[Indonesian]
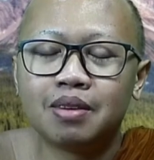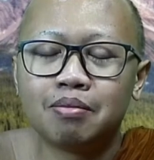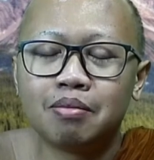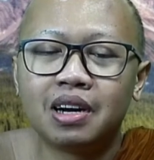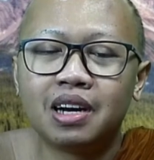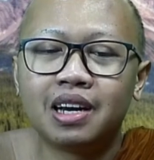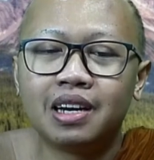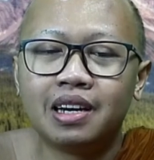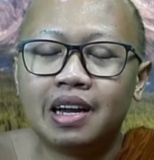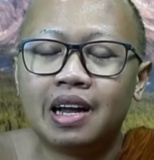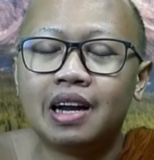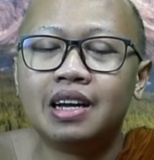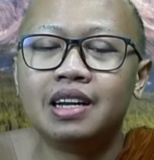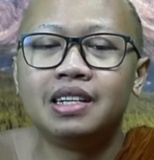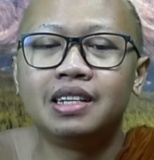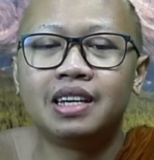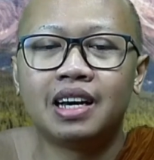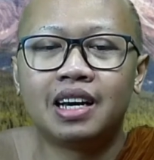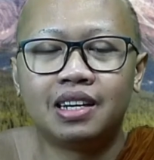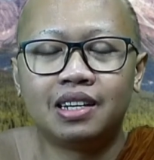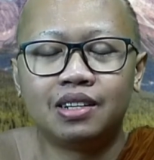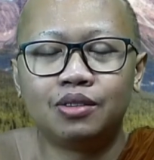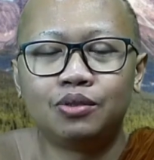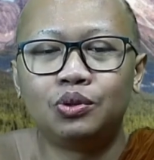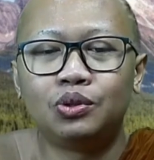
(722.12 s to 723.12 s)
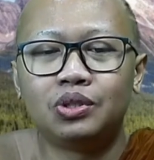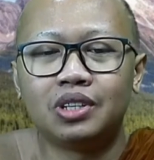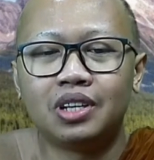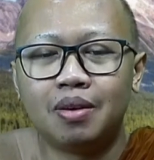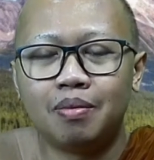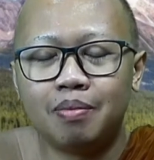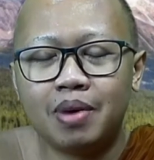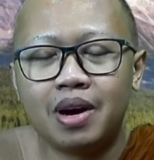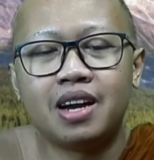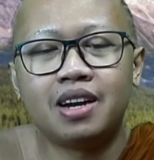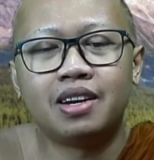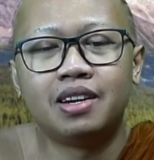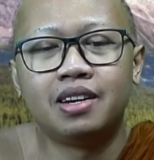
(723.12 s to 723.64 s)
mengendalikan
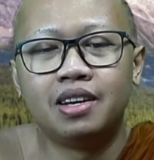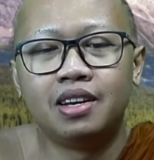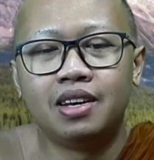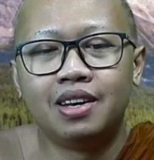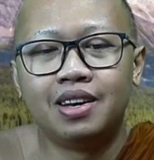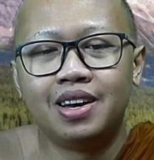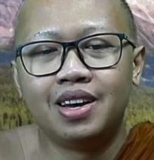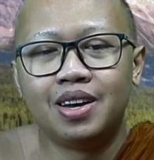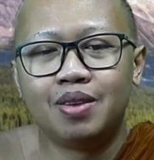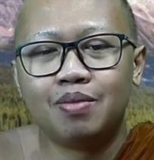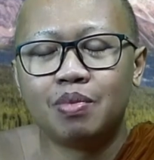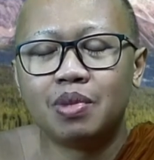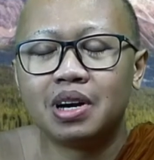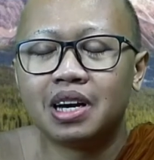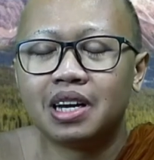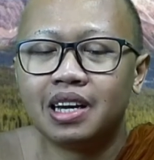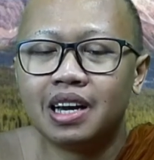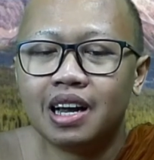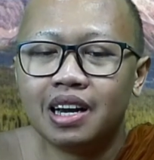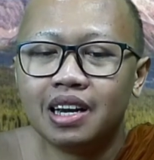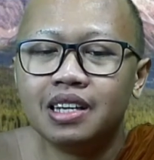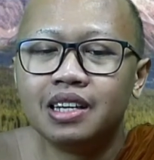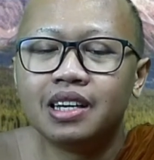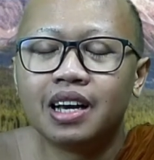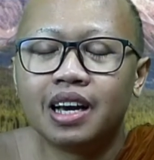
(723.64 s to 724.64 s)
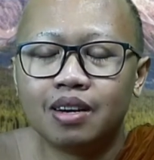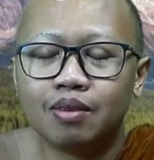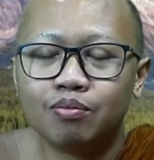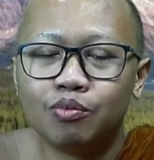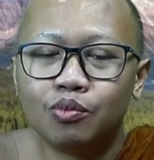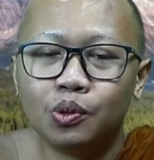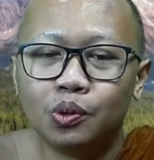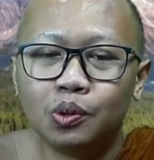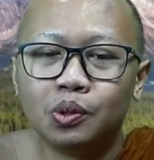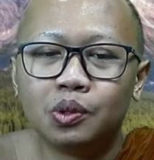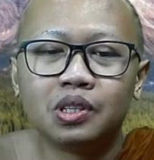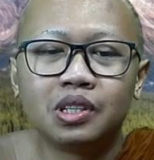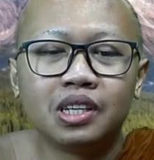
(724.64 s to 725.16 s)
ucapan, mengendalikan
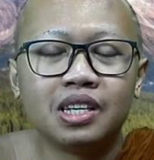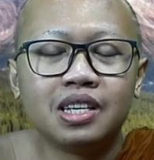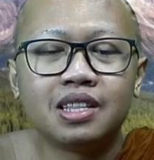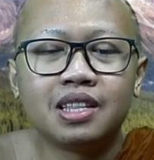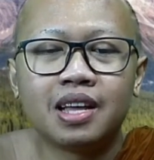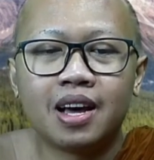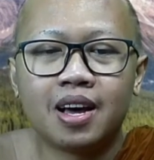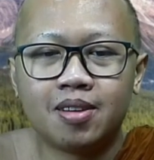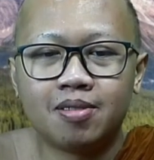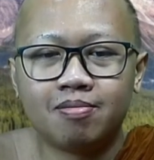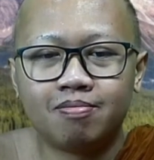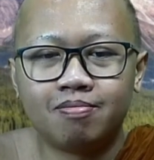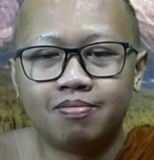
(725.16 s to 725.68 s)
mulut kita.